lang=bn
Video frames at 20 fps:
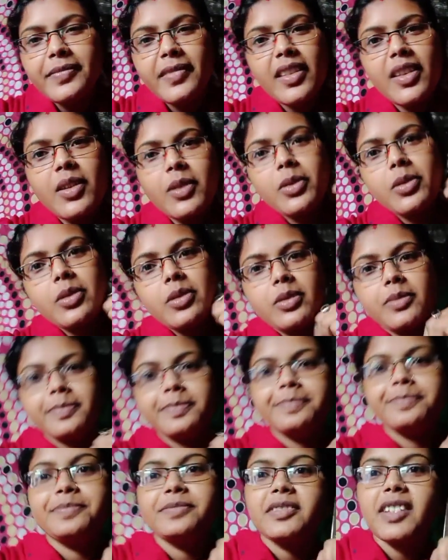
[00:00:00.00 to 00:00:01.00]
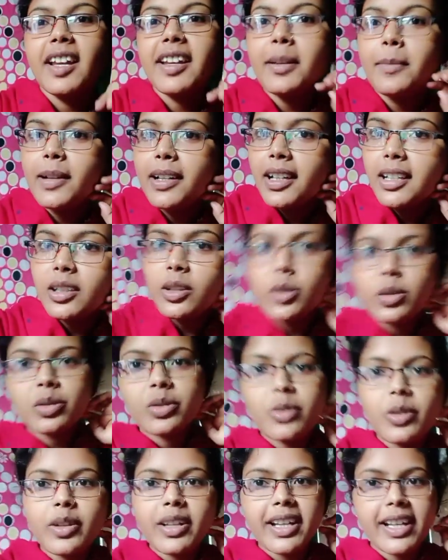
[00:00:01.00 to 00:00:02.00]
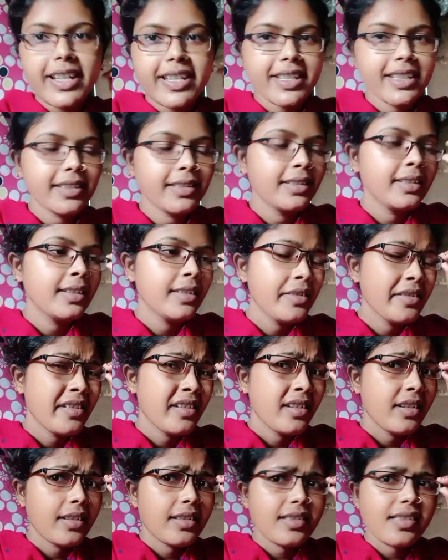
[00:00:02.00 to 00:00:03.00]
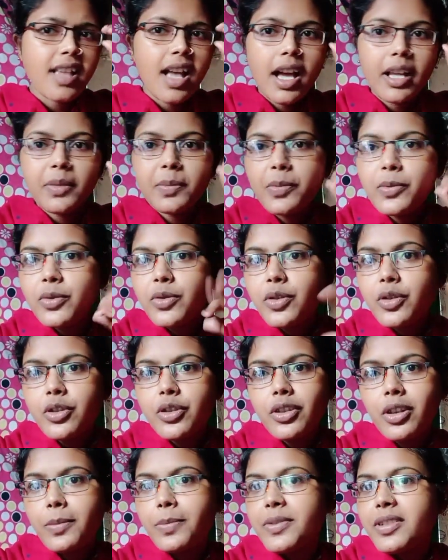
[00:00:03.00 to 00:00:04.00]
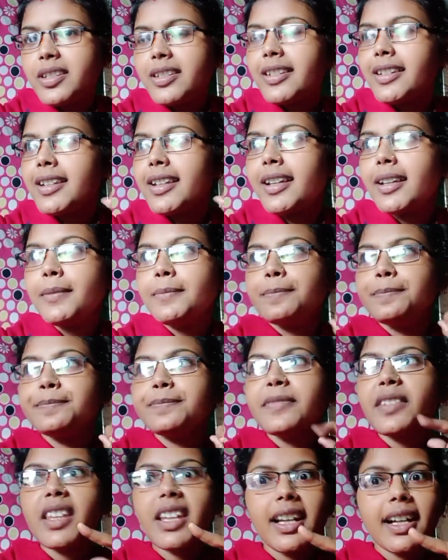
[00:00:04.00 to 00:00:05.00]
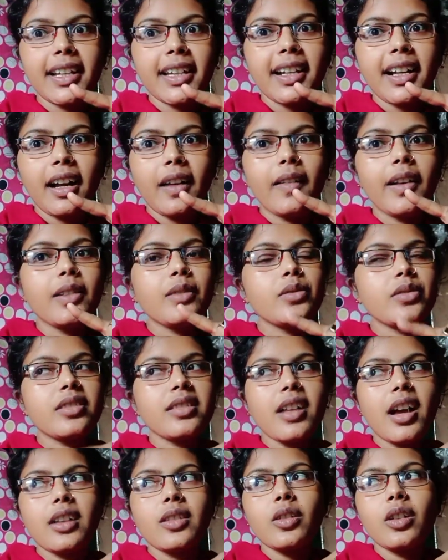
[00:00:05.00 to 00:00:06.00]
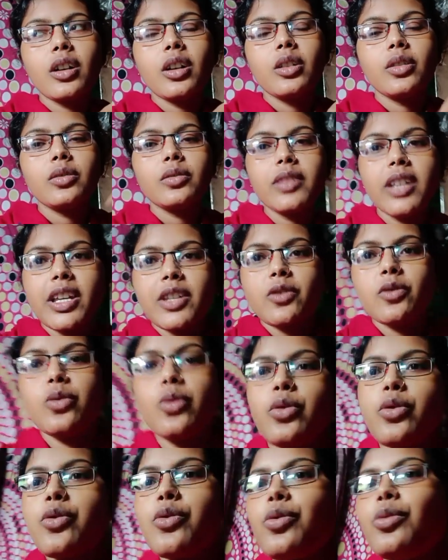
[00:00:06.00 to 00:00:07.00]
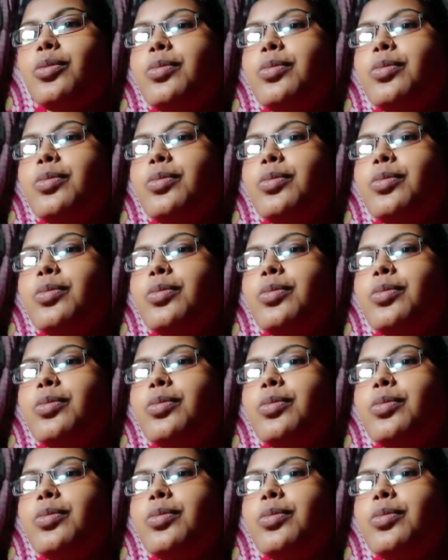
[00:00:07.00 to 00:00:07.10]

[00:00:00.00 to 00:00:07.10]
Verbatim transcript: তো রান্নাবান্না তো হয়ে গেছে স্নান পুজো সব সেরে দিয়াকে খাওয়ানো স্নান করানো এই যে দুষ্টু